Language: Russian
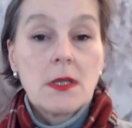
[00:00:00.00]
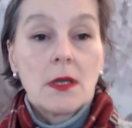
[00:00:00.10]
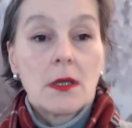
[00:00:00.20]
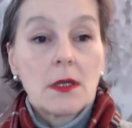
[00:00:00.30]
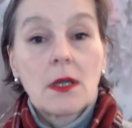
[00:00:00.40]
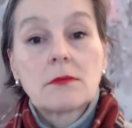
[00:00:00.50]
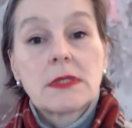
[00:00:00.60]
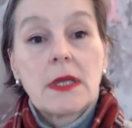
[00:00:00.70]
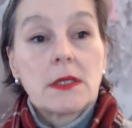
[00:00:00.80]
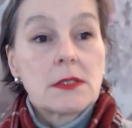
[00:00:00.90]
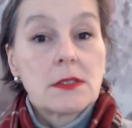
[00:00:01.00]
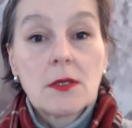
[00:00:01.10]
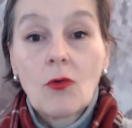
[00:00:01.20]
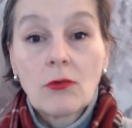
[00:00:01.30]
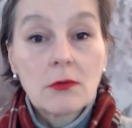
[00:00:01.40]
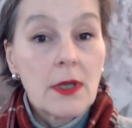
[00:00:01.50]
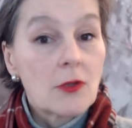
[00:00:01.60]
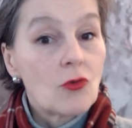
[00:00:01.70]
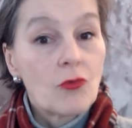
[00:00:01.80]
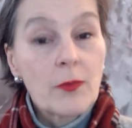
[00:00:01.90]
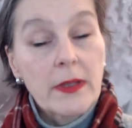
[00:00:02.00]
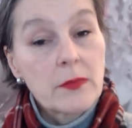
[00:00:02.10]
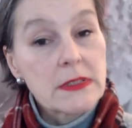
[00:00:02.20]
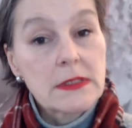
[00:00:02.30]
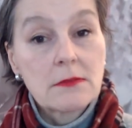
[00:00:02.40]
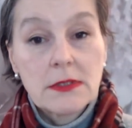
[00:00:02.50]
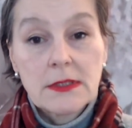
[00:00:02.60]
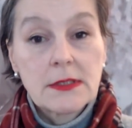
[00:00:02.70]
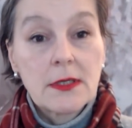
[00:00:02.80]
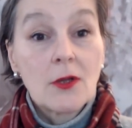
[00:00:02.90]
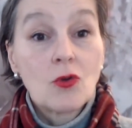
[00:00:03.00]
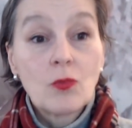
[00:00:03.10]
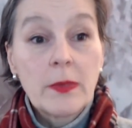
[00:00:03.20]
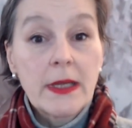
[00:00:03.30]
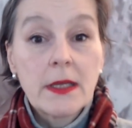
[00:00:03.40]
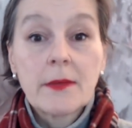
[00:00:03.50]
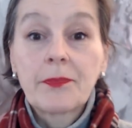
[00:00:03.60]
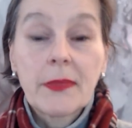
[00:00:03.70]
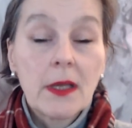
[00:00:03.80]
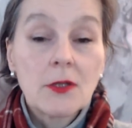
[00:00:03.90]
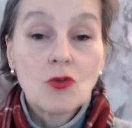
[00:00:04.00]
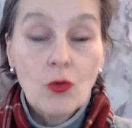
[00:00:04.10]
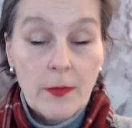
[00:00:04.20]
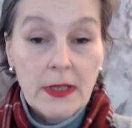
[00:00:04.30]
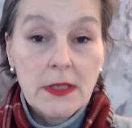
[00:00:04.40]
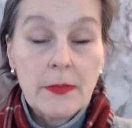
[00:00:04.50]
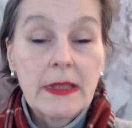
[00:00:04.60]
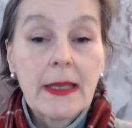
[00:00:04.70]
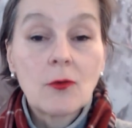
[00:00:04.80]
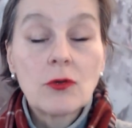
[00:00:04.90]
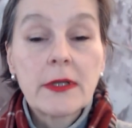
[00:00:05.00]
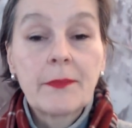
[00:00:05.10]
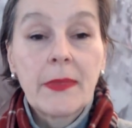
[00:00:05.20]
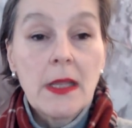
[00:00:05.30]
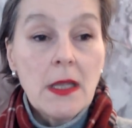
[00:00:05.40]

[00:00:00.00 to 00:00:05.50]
э, как вы знаете, он готов подписывать любые э, документы Пентагона